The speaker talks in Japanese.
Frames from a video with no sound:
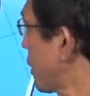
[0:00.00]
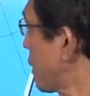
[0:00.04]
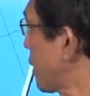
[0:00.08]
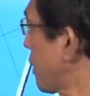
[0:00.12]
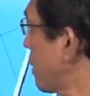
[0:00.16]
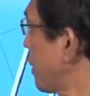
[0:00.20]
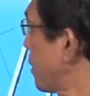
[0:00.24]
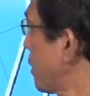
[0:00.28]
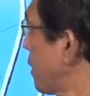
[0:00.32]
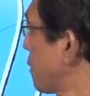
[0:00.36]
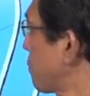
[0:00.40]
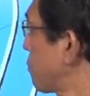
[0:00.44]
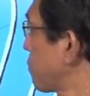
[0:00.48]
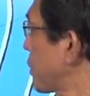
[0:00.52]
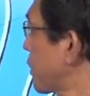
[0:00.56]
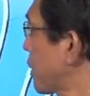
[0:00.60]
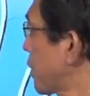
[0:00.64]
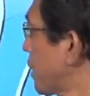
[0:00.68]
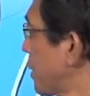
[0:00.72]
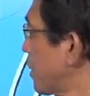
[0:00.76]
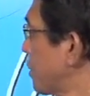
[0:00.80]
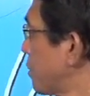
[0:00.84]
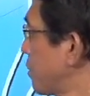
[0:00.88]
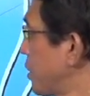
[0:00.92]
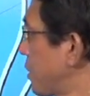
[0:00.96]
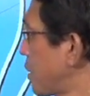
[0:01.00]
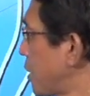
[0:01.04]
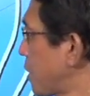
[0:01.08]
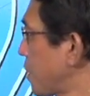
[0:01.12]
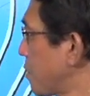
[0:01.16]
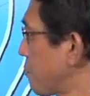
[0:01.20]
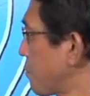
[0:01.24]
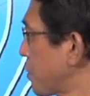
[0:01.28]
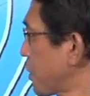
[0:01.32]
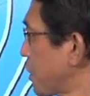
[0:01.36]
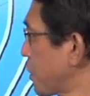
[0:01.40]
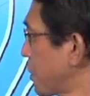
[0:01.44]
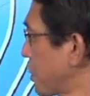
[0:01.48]
だんだんと近づいてき
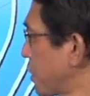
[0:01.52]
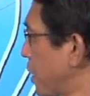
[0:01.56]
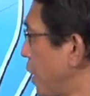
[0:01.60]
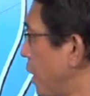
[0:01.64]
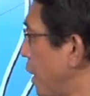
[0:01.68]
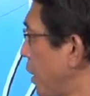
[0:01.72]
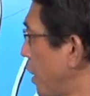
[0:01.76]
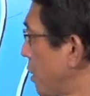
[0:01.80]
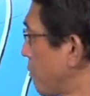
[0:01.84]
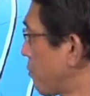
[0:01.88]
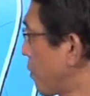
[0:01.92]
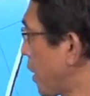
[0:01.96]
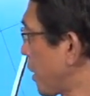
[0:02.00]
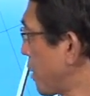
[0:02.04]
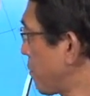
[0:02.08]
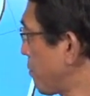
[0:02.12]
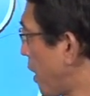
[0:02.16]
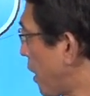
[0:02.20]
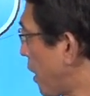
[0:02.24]
ますし、まあ、今